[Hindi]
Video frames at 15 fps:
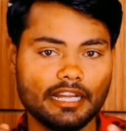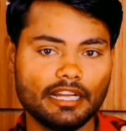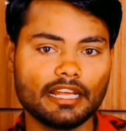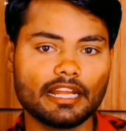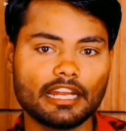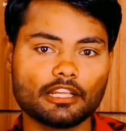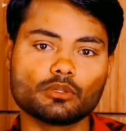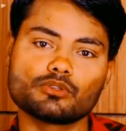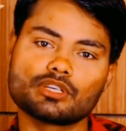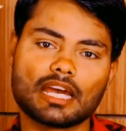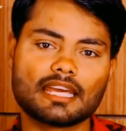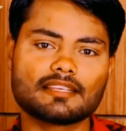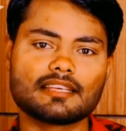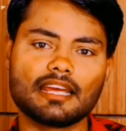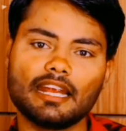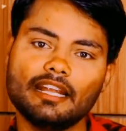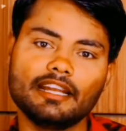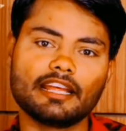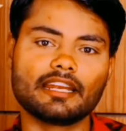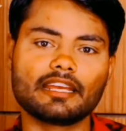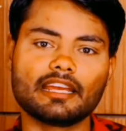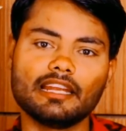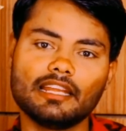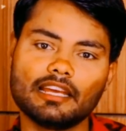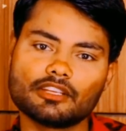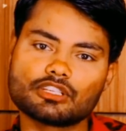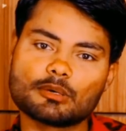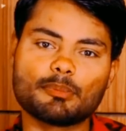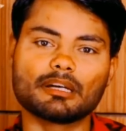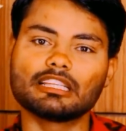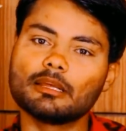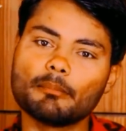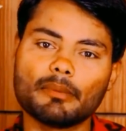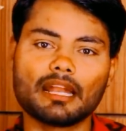इंडियन है तो जायज़ है इंडियन के लिए चपाती